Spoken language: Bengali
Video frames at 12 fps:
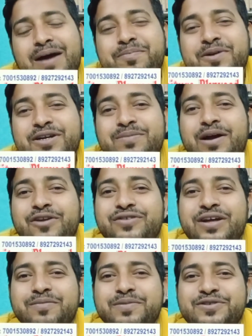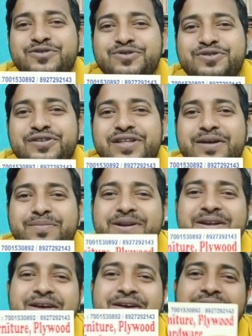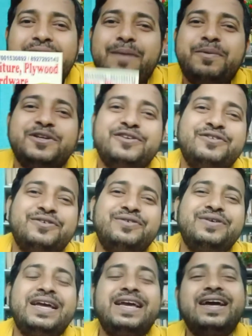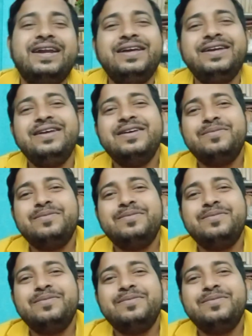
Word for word: আপনারা ভালো থাকবেন সুস্থ থাকবেন আপাতত এইখানেই